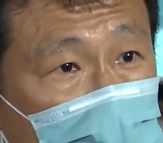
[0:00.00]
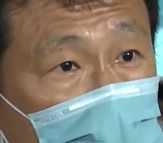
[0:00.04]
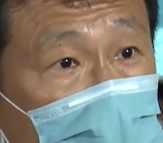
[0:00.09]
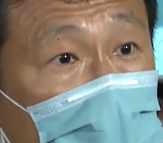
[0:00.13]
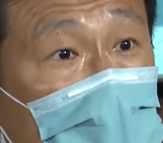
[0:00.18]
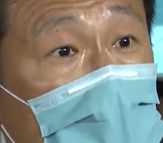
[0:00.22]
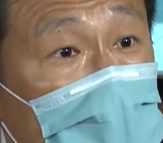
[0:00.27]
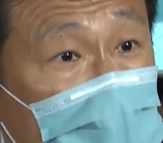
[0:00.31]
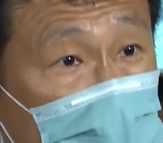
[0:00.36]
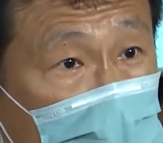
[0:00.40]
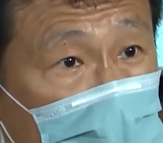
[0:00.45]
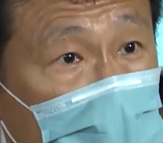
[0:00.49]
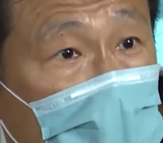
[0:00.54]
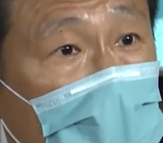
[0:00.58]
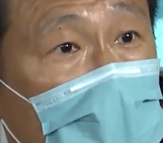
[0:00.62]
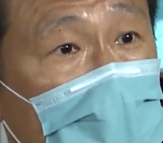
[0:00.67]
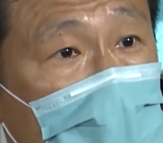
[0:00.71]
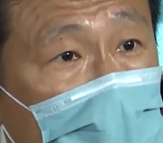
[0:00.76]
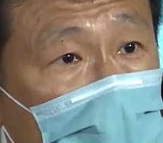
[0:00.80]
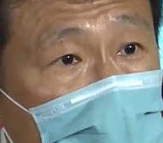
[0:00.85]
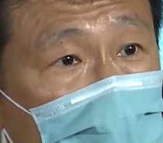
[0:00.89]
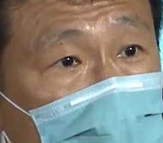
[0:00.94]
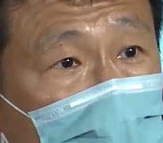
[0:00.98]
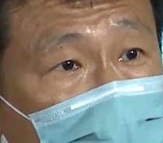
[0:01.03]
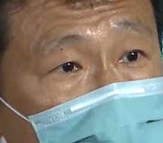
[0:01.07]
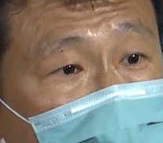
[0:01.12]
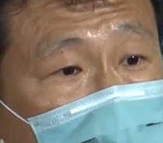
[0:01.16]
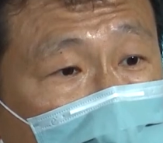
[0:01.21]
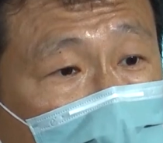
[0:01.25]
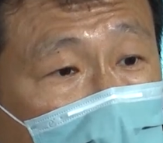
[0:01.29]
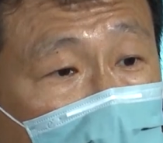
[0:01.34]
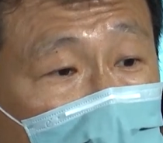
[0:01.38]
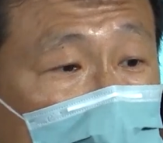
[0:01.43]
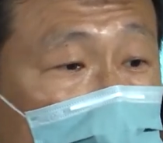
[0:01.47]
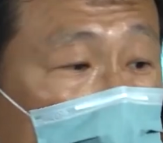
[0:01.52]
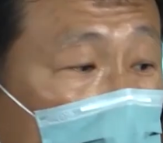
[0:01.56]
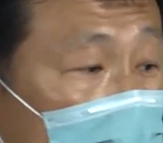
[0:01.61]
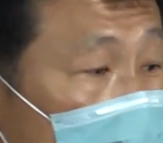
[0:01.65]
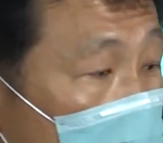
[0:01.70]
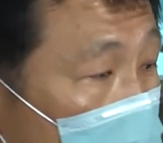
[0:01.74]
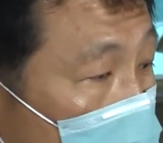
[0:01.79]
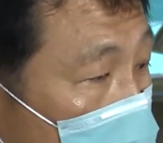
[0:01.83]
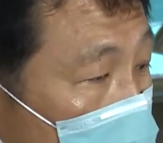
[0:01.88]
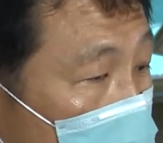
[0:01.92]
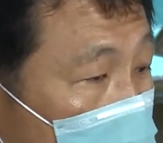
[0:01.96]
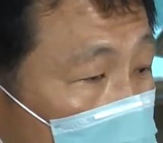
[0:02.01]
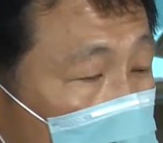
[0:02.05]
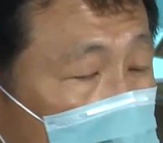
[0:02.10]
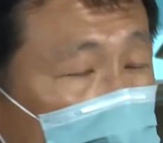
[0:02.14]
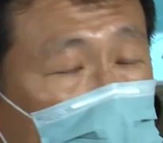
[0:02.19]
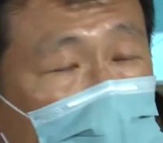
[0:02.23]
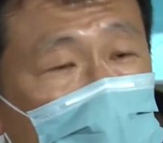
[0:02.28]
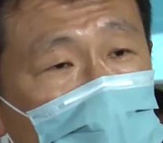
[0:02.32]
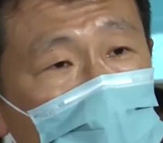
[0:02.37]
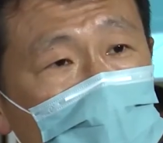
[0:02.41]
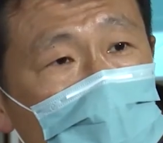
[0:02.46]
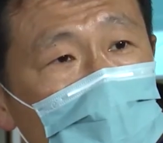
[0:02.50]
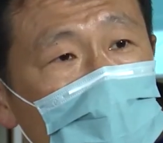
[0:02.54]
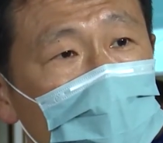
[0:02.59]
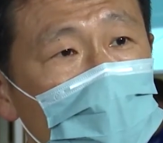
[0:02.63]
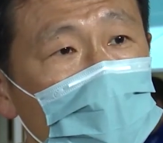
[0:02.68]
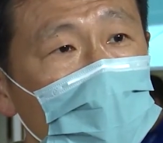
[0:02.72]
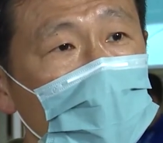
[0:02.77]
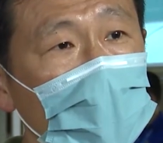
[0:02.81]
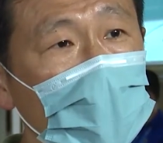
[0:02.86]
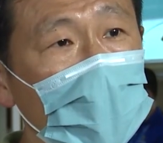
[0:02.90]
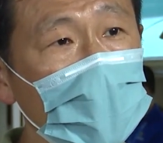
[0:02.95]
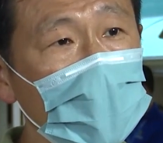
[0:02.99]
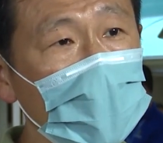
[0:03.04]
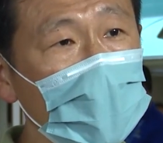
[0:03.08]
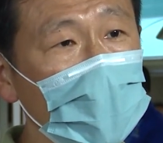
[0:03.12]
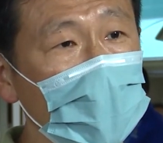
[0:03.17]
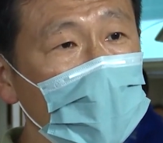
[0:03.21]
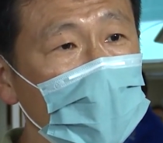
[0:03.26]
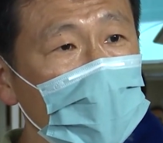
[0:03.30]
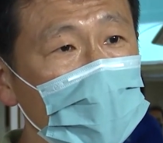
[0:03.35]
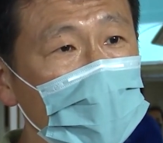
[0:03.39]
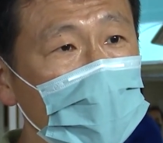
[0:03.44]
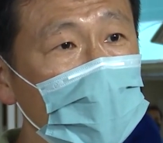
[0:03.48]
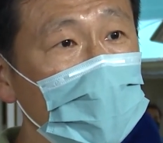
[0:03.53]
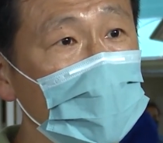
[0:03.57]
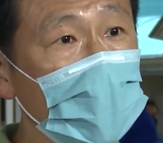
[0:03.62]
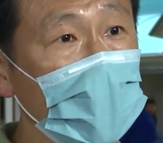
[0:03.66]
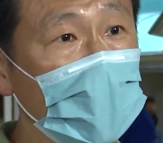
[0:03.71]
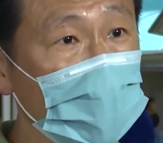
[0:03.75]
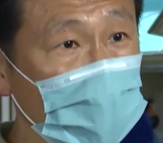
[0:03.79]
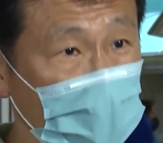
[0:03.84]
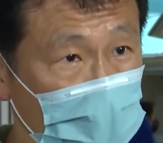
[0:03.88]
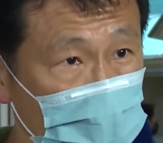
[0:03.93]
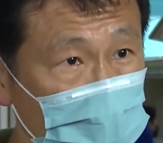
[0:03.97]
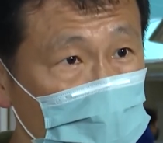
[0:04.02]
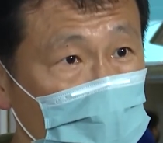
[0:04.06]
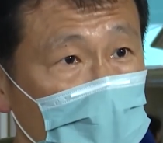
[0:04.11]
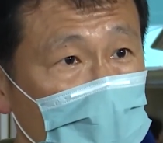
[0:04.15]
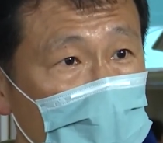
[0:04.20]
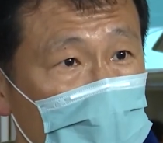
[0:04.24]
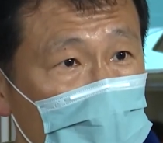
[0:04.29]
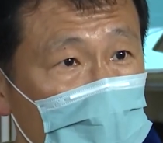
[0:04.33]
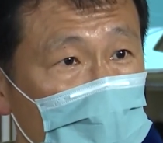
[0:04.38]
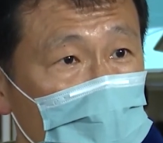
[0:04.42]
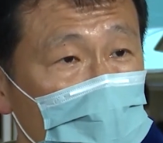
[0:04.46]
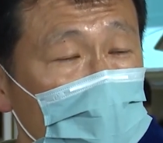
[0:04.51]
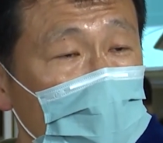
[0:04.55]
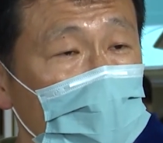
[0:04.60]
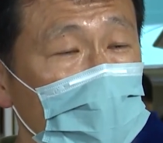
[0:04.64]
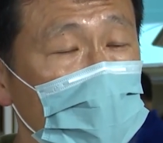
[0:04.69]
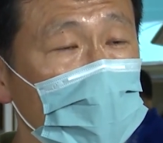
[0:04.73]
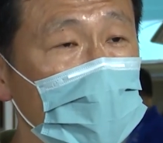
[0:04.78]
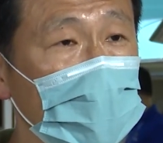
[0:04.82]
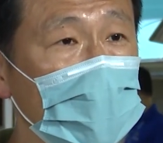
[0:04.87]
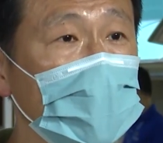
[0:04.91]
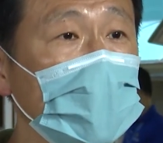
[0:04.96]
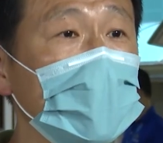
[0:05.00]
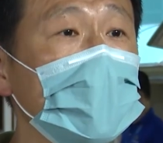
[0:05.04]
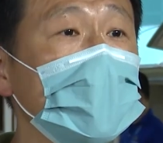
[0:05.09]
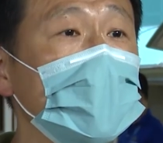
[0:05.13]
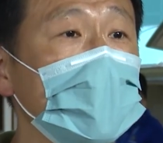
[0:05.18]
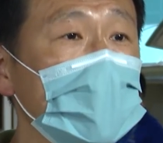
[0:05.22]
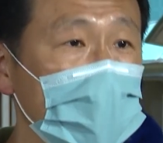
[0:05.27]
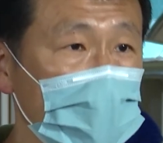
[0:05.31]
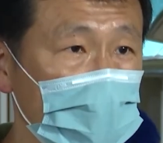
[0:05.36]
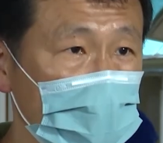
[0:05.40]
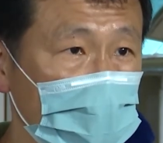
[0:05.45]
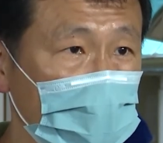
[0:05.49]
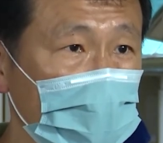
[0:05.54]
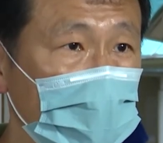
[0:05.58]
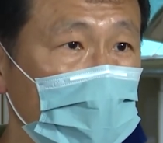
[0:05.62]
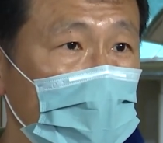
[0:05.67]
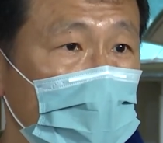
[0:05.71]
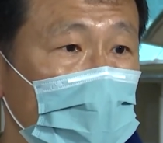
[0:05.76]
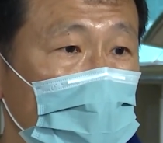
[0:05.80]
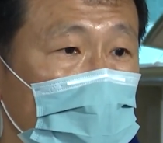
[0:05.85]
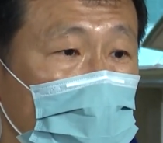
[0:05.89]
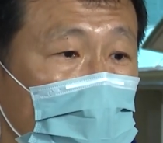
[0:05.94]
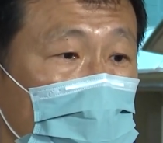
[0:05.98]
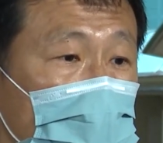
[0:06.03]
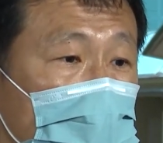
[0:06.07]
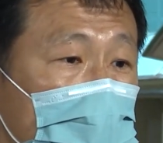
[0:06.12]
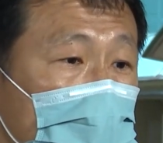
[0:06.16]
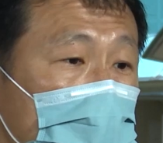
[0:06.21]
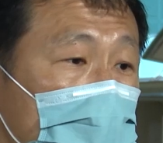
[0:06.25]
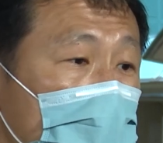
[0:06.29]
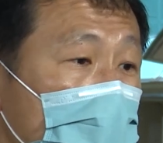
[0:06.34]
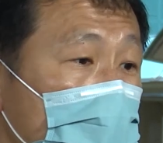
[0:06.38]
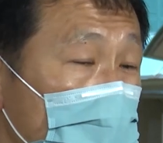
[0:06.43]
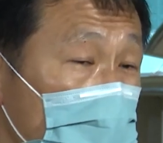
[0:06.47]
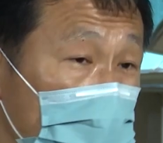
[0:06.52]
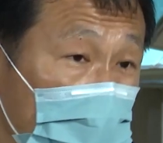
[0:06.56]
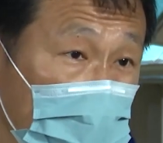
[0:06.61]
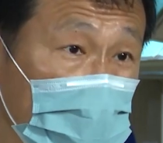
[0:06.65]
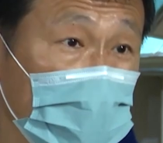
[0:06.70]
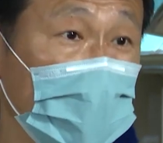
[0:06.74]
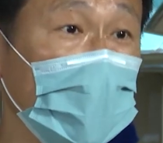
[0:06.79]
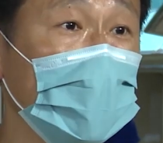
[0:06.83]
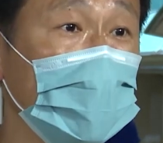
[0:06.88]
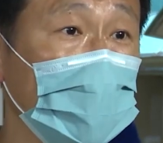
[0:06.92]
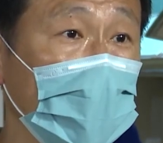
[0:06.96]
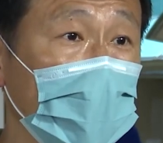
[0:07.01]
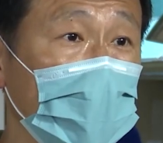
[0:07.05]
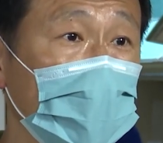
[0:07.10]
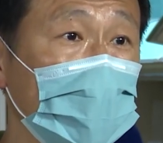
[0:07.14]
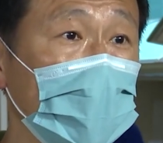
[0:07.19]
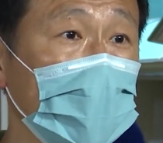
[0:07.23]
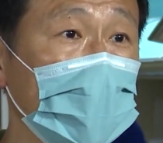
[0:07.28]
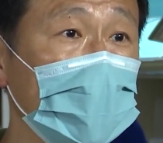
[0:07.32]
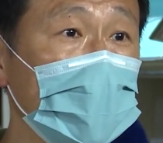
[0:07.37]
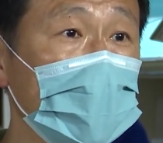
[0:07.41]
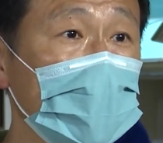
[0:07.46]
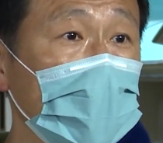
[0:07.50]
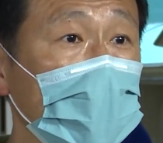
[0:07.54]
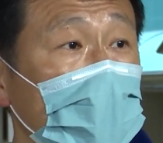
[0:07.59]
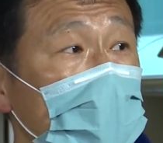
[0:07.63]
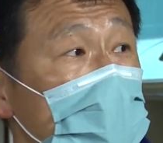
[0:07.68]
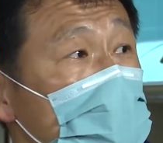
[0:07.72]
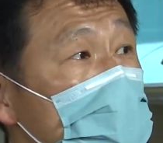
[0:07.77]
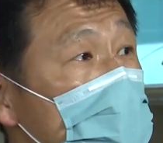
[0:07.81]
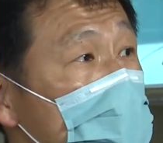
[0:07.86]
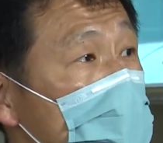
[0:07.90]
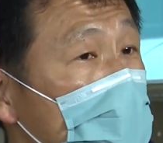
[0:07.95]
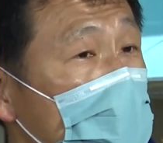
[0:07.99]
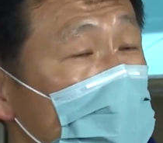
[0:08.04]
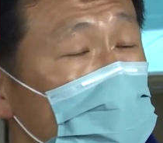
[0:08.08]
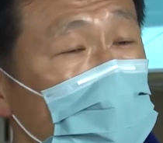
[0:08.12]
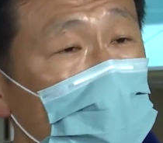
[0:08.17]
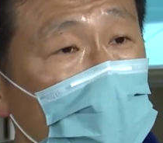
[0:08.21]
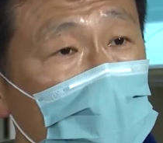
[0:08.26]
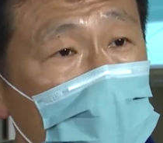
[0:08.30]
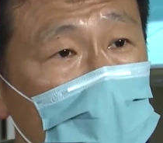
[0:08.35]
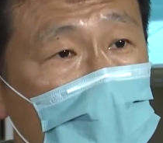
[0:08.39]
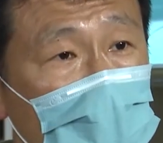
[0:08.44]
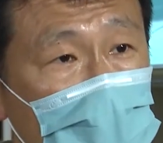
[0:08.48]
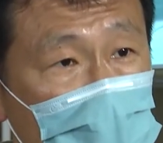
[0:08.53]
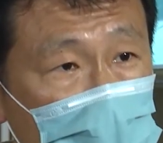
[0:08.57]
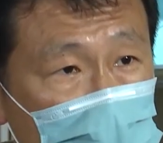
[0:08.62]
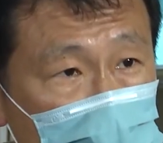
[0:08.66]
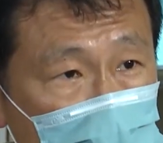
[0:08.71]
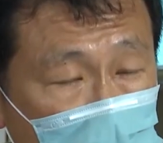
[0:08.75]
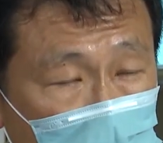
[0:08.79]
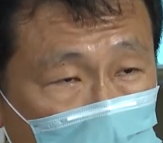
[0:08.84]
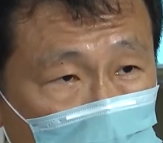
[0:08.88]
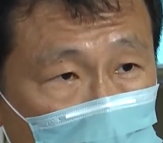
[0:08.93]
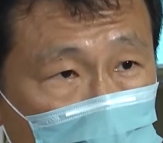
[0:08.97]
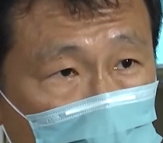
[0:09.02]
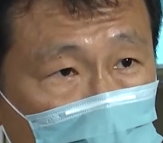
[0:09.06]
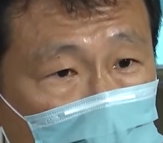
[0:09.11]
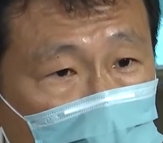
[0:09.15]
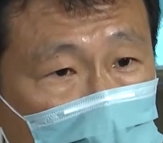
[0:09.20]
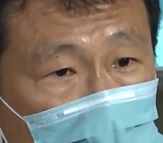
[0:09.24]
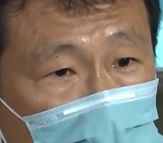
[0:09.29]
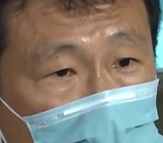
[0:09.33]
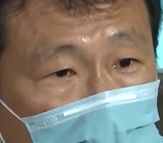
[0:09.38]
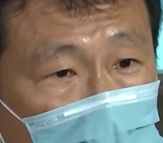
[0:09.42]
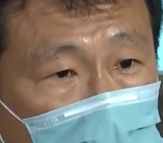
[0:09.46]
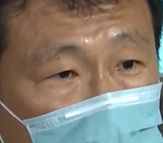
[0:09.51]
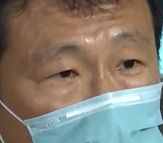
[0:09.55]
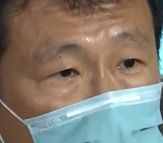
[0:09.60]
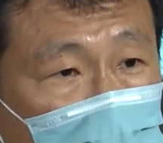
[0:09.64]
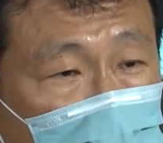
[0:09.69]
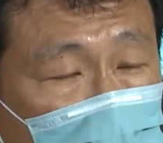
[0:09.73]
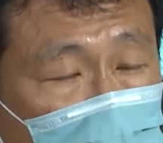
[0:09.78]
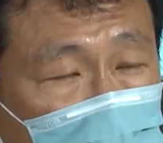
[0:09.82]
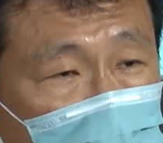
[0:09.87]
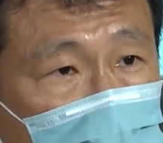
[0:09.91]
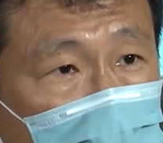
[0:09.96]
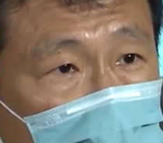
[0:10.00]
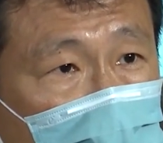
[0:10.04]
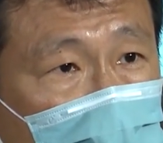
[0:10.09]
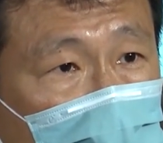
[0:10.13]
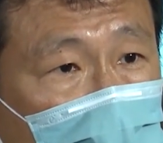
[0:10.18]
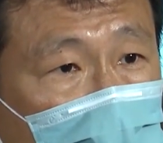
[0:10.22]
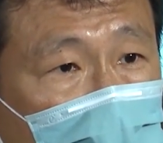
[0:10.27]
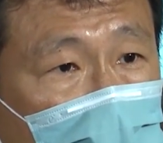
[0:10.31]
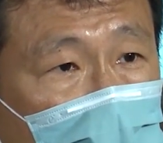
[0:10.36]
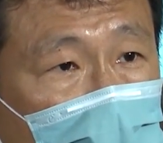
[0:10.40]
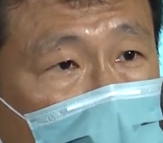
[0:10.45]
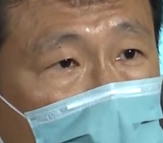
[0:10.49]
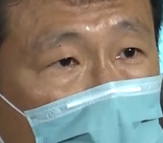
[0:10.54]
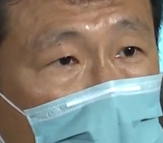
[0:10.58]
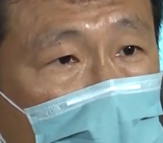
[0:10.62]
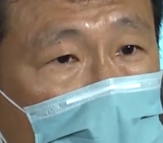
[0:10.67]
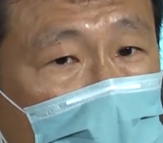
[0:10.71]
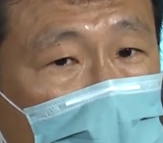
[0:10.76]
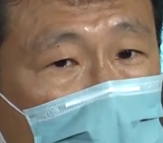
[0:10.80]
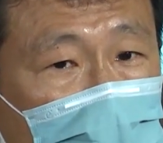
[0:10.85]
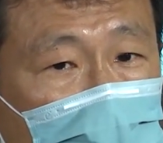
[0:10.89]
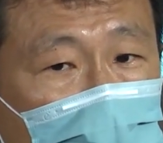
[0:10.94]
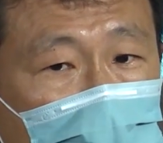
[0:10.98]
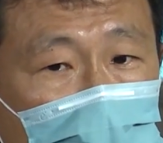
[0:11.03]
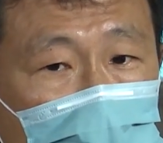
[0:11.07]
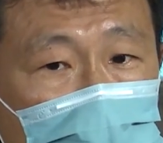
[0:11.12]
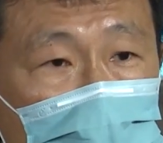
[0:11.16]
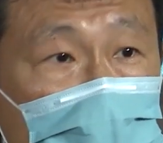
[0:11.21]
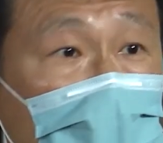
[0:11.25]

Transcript: 者前来接种，这个流动接种呃疫苗团队就是一个例子。我们现在有十个团队在新加坡各个角落，已经进行了大概呃